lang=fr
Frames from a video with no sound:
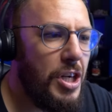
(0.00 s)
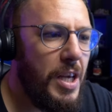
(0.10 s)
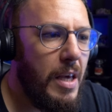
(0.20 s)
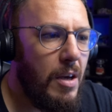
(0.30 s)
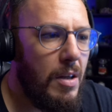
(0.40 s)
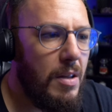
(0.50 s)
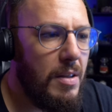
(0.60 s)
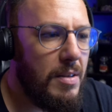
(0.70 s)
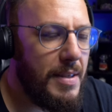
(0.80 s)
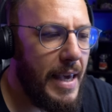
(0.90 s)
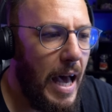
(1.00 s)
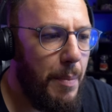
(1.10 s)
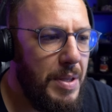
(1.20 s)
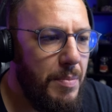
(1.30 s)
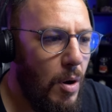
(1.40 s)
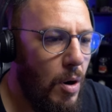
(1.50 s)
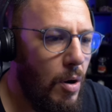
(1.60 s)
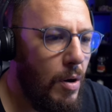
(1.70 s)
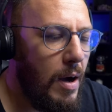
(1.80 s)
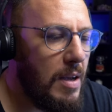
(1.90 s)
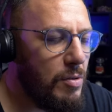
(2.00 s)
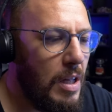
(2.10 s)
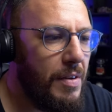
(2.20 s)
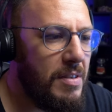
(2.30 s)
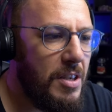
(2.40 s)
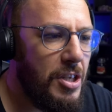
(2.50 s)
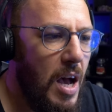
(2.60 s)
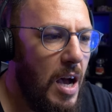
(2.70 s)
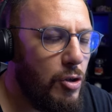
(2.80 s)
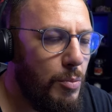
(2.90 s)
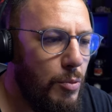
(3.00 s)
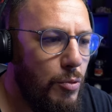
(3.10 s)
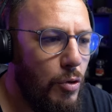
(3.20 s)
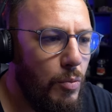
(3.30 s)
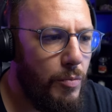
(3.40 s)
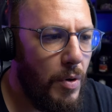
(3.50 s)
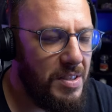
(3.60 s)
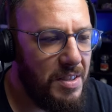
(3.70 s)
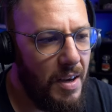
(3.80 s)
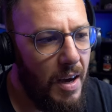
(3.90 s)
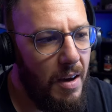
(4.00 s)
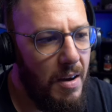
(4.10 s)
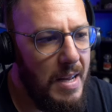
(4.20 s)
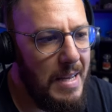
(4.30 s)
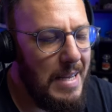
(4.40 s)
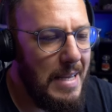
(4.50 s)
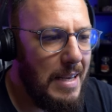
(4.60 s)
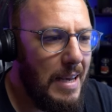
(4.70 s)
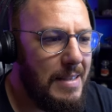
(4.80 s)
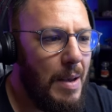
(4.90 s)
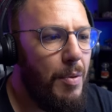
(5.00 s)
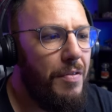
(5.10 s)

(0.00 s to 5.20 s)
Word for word: euh, très rapidement, à son advance et charge, son bonus de mouvement, etc. Euh, ça